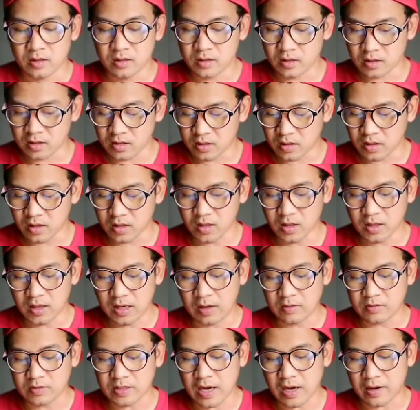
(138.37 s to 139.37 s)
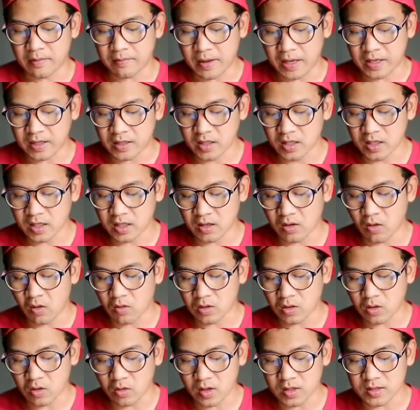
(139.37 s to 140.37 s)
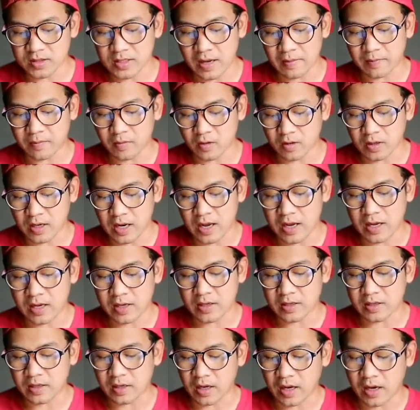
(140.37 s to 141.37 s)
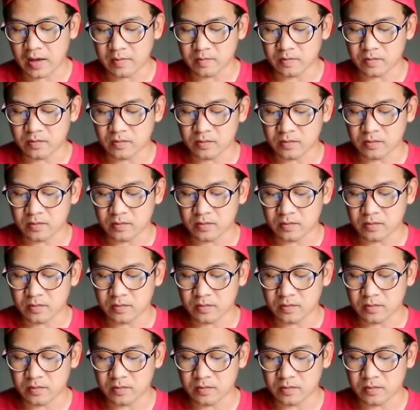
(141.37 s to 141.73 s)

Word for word: หรือเราจะบันทึกลงโทรศัพท์ก็ได้นะครับ